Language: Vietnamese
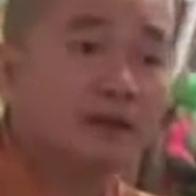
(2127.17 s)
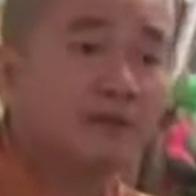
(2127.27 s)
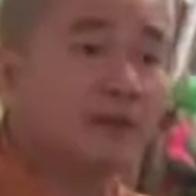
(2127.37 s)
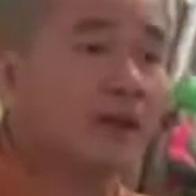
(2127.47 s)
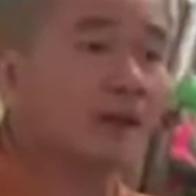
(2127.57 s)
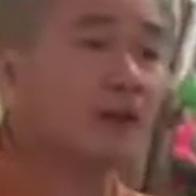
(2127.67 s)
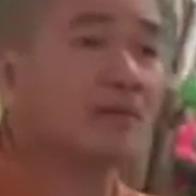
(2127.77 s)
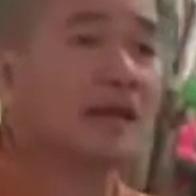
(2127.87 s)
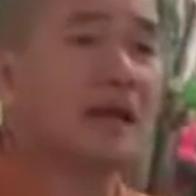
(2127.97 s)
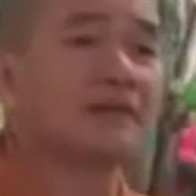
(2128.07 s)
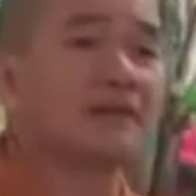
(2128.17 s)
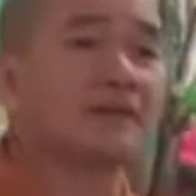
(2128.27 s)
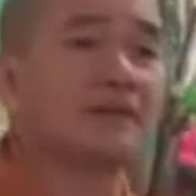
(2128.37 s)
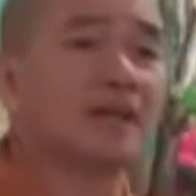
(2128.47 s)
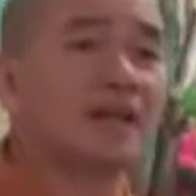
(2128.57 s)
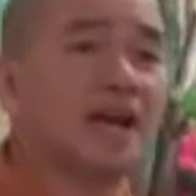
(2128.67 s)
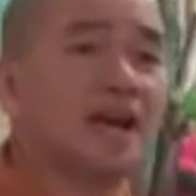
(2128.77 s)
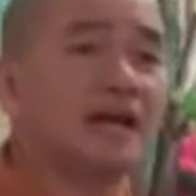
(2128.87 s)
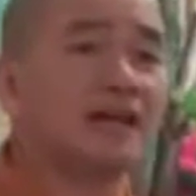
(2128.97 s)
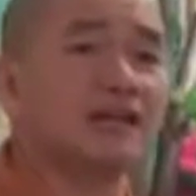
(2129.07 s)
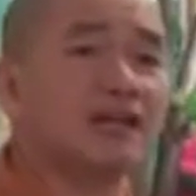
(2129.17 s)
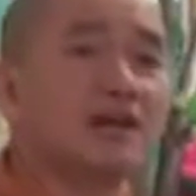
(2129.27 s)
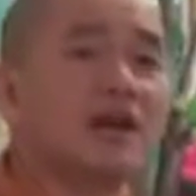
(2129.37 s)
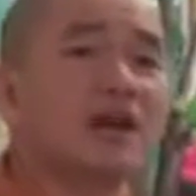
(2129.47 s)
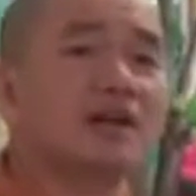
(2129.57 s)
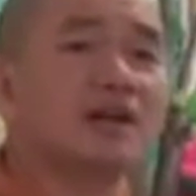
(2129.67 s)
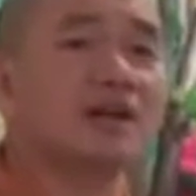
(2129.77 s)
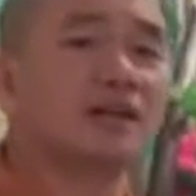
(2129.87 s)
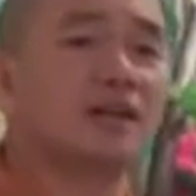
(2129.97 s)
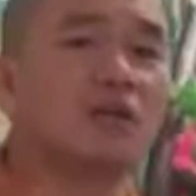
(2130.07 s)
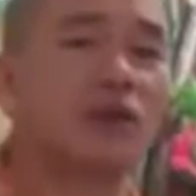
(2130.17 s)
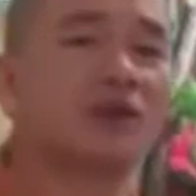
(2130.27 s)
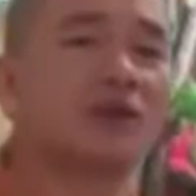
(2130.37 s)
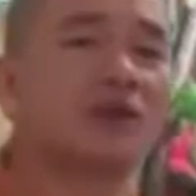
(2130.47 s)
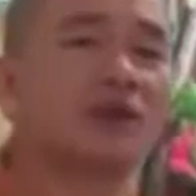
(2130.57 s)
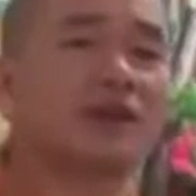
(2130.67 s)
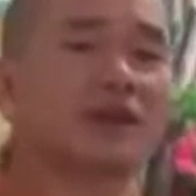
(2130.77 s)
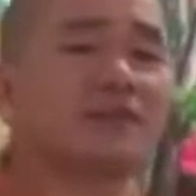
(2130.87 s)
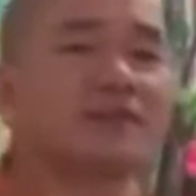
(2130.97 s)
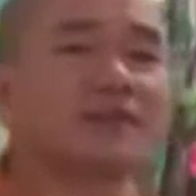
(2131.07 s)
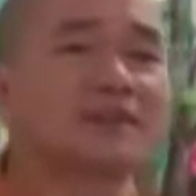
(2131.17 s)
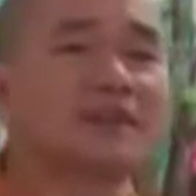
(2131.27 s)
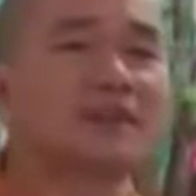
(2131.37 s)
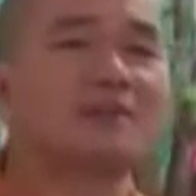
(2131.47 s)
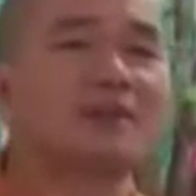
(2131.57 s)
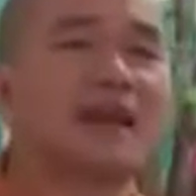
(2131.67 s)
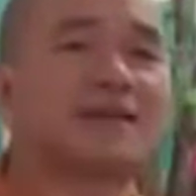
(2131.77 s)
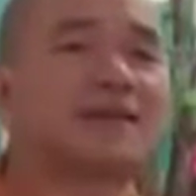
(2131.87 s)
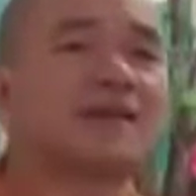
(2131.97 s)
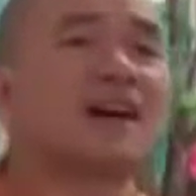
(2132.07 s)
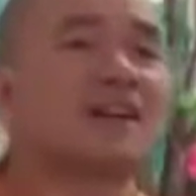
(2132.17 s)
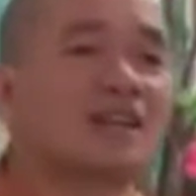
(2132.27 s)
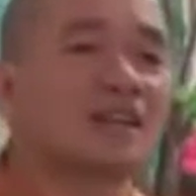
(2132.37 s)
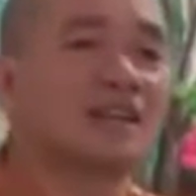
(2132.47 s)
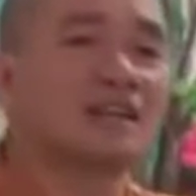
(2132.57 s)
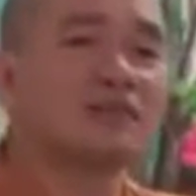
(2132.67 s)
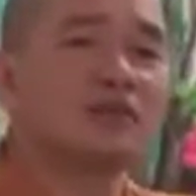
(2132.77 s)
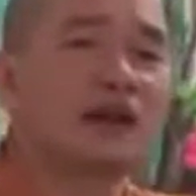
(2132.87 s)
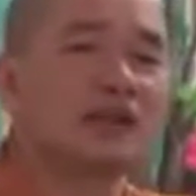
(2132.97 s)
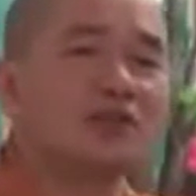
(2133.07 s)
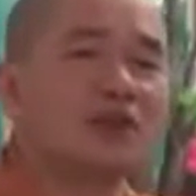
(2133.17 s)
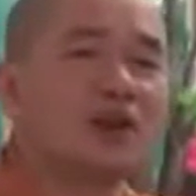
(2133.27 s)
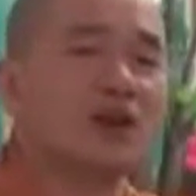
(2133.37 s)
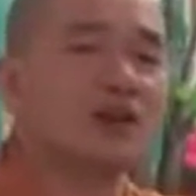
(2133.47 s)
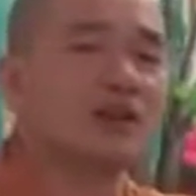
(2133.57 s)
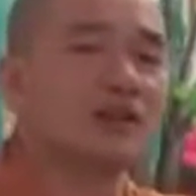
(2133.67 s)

cái mình lại đó mình làm cái mình thấy à cái chỗ này hết, cái nó quậy chỗ kia, cái mình tới đó mình làm cái hết, cái phá chỗ nọ.